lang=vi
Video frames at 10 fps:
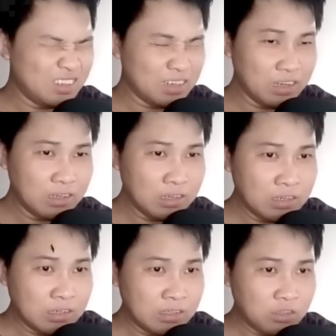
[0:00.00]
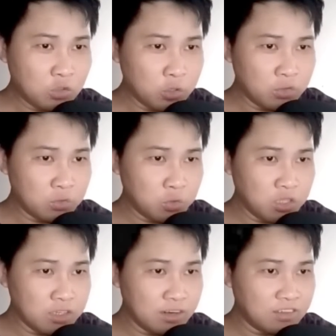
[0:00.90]
À, chuyện, chuyện
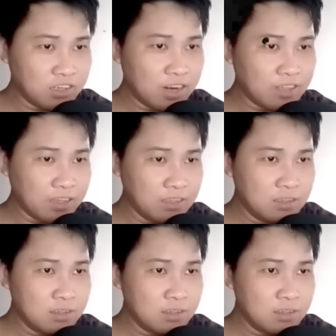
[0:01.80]
gì xảy ra vậy?